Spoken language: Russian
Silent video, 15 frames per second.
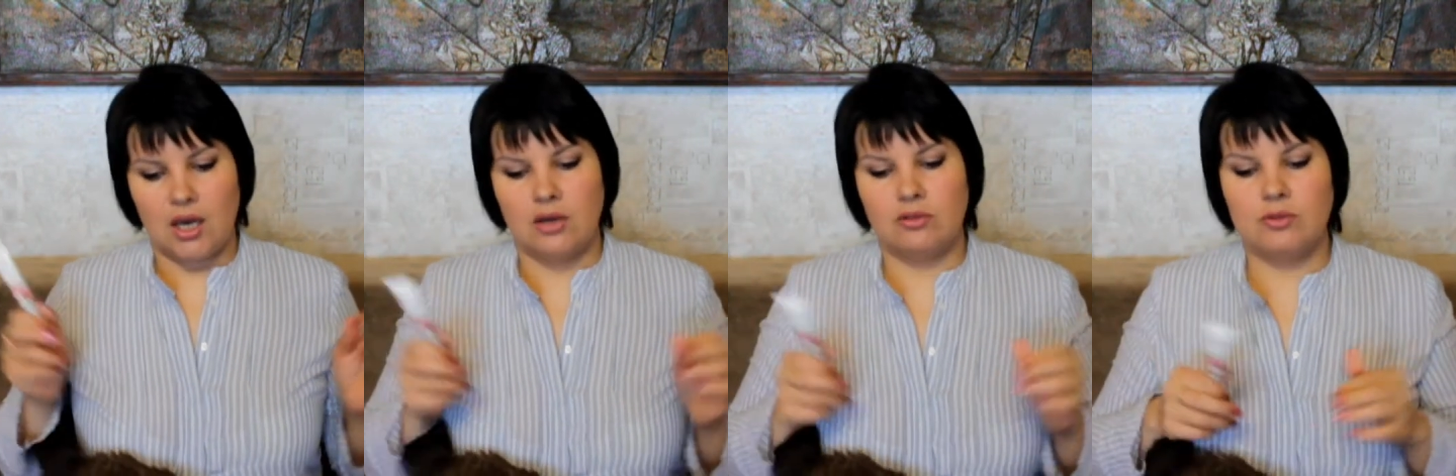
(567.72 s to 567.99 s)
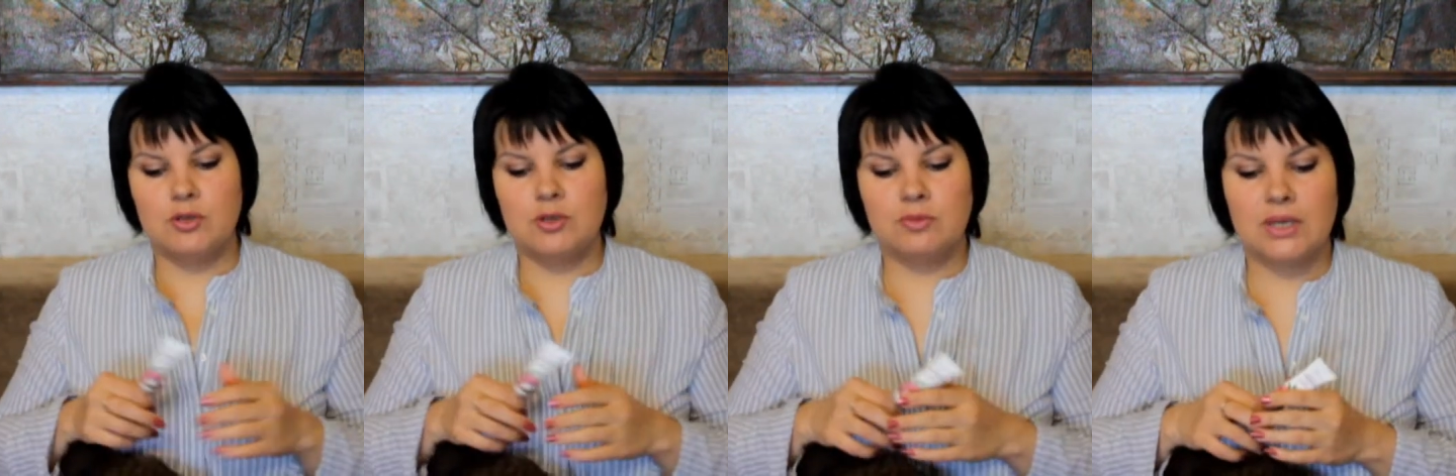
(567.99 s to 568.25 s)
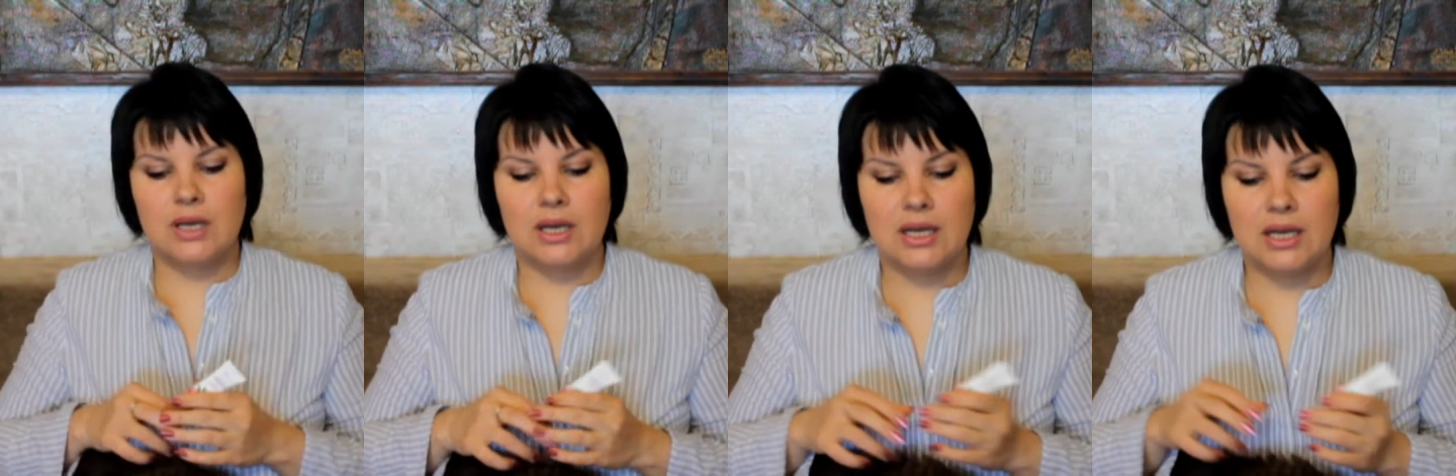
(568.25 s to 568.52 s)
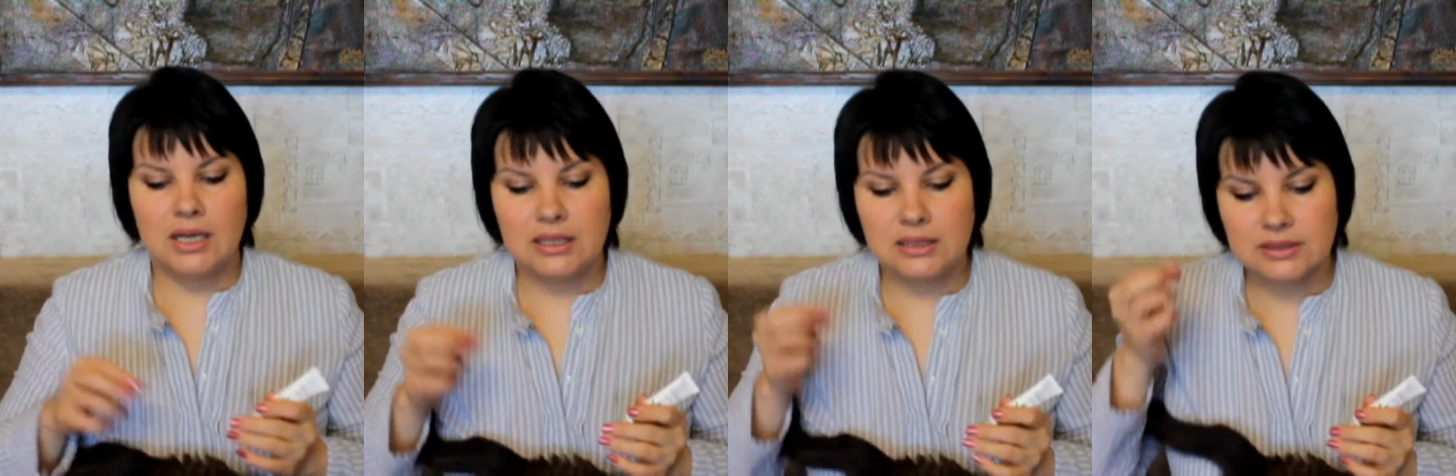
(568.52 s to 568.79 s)
В общем-то,
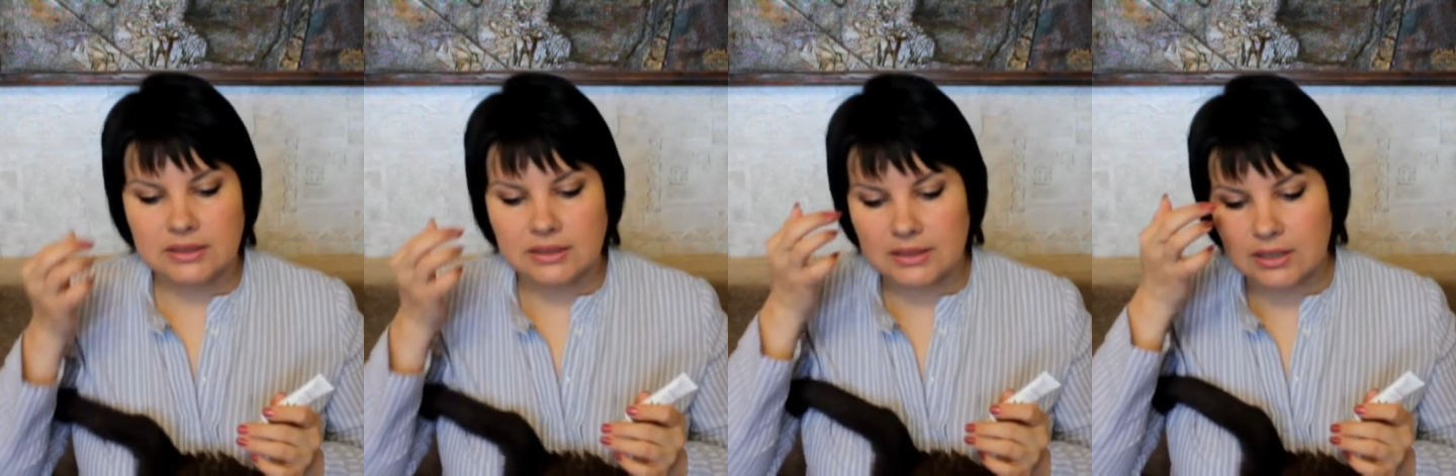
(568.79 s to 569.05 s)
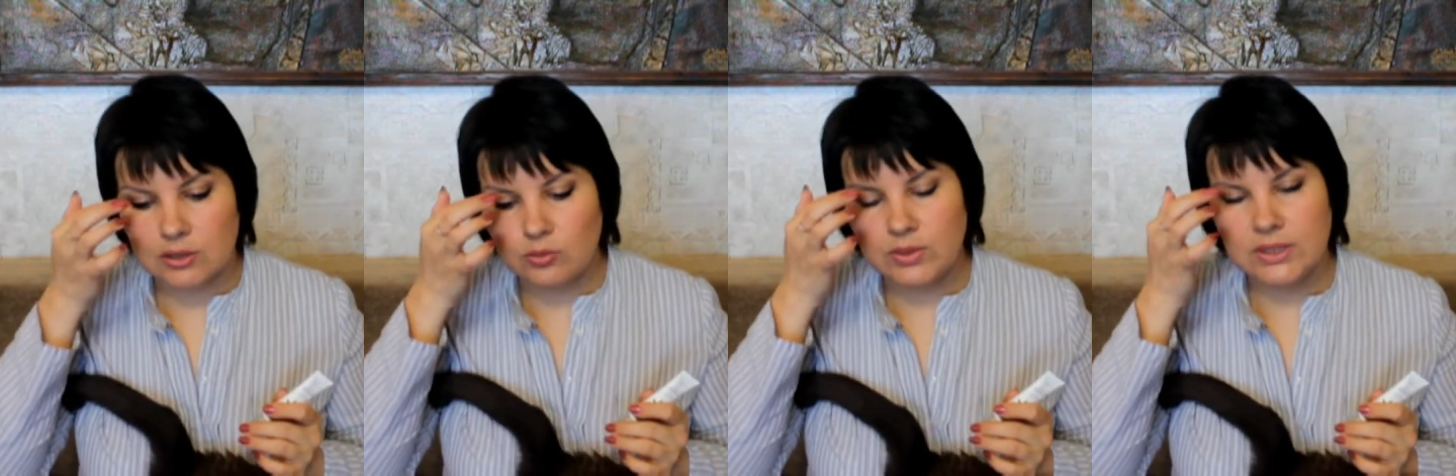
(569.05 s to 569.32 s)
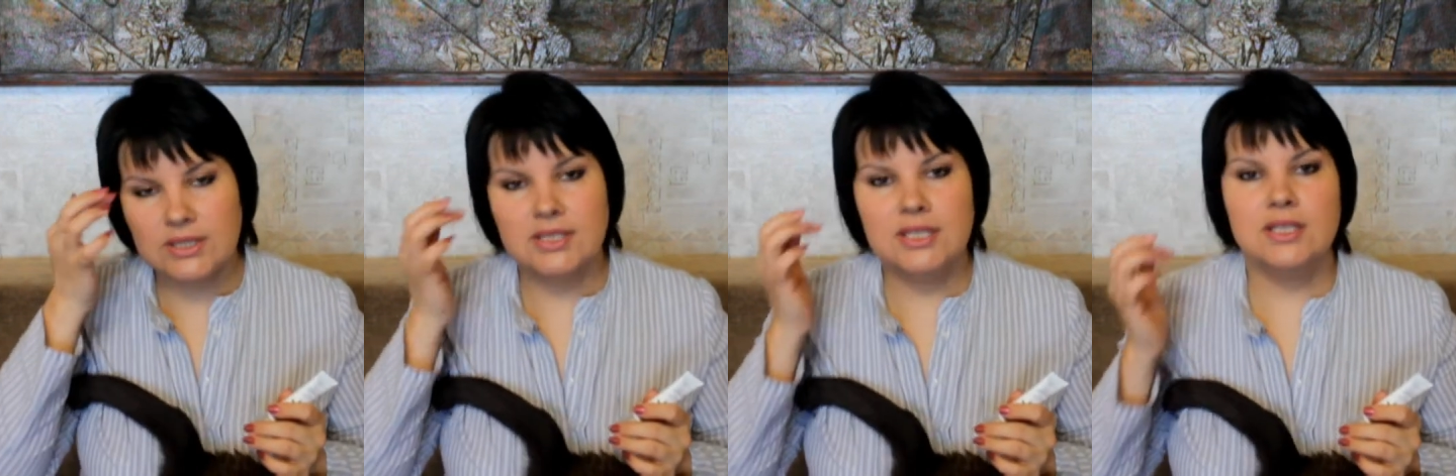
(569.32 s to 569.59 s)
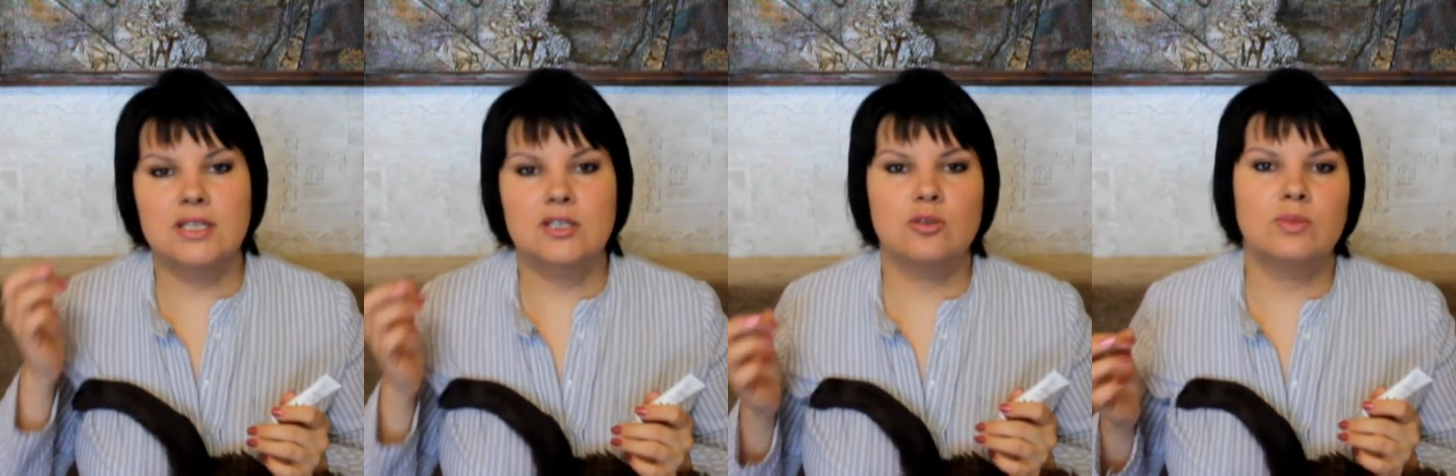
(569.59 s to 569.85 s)
э, любые
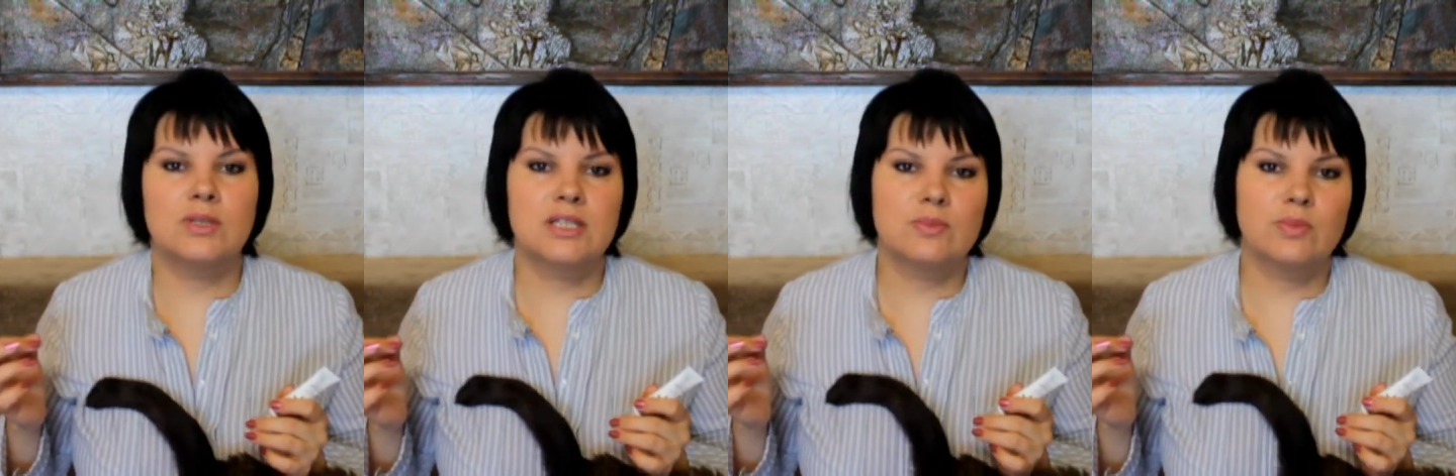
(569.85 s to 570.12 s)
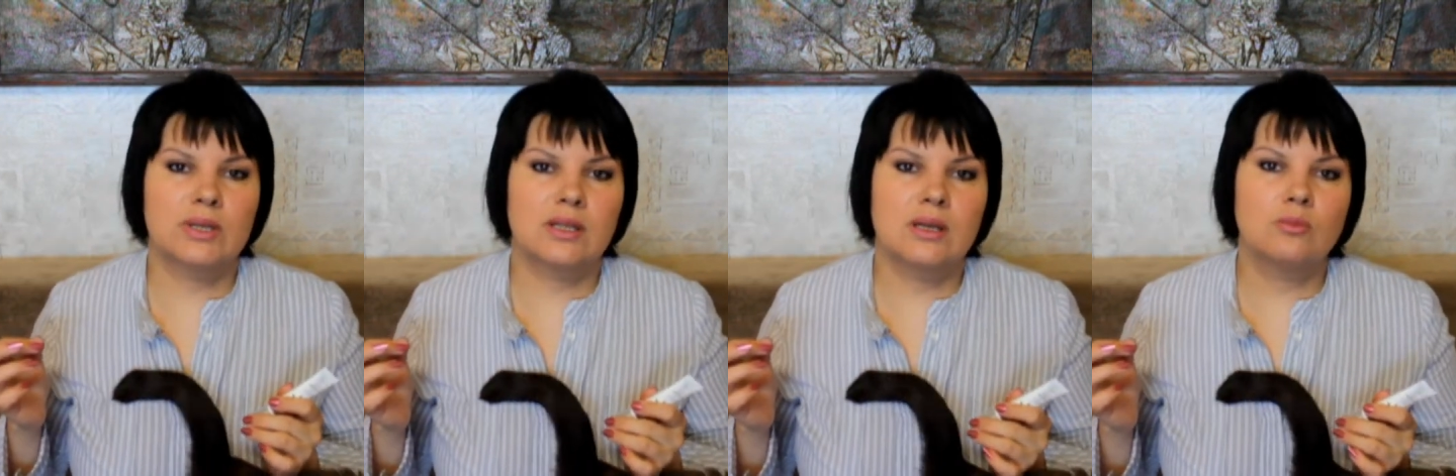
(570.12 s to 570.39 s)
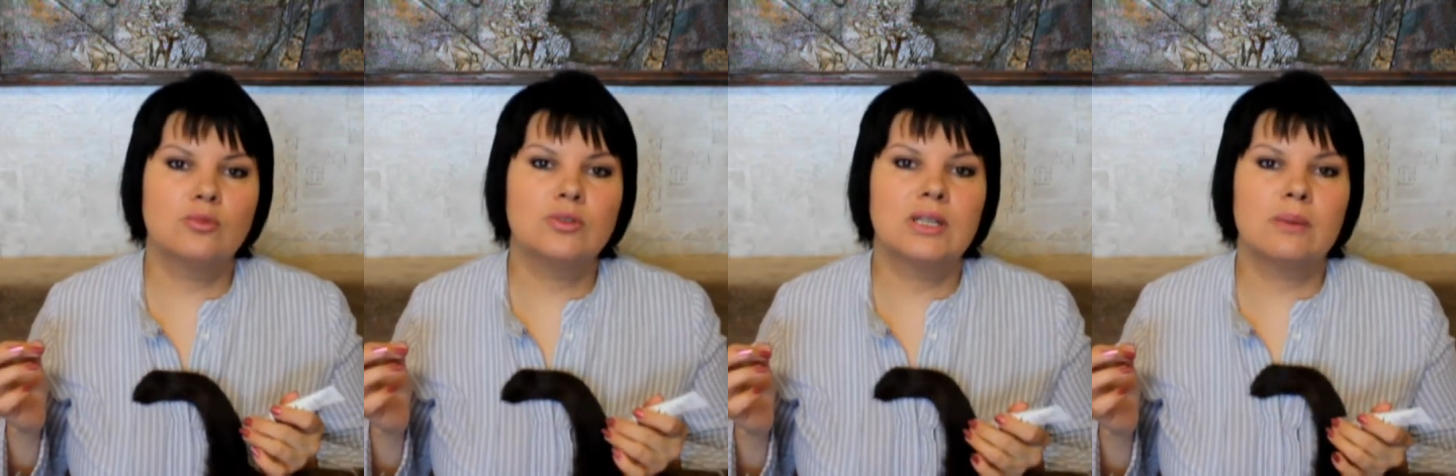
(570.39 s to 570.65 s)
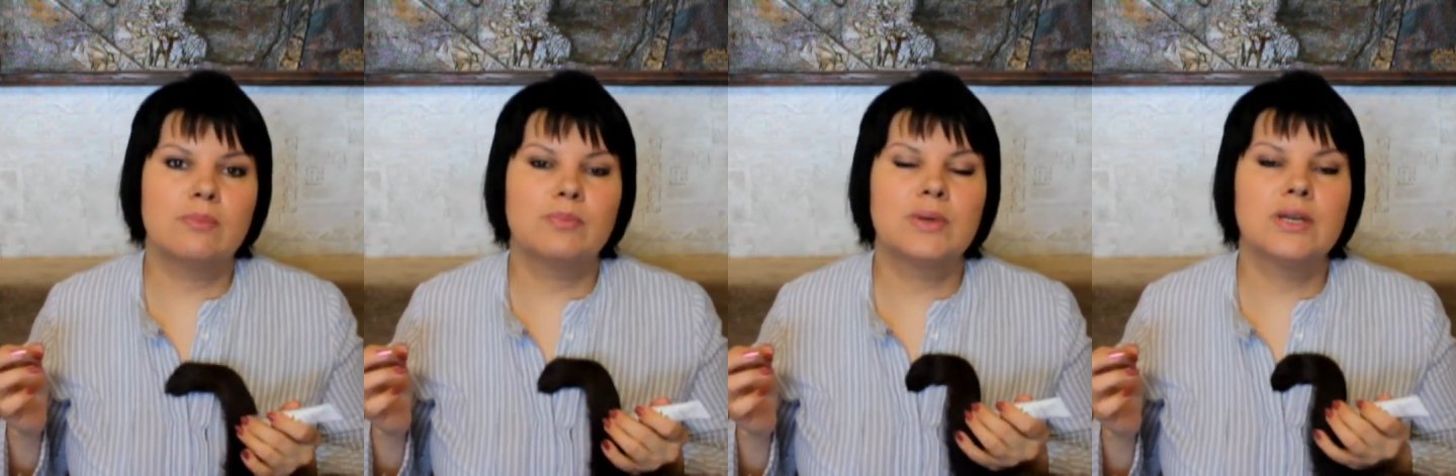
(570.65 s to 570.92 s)
тени, особенно с перламутром,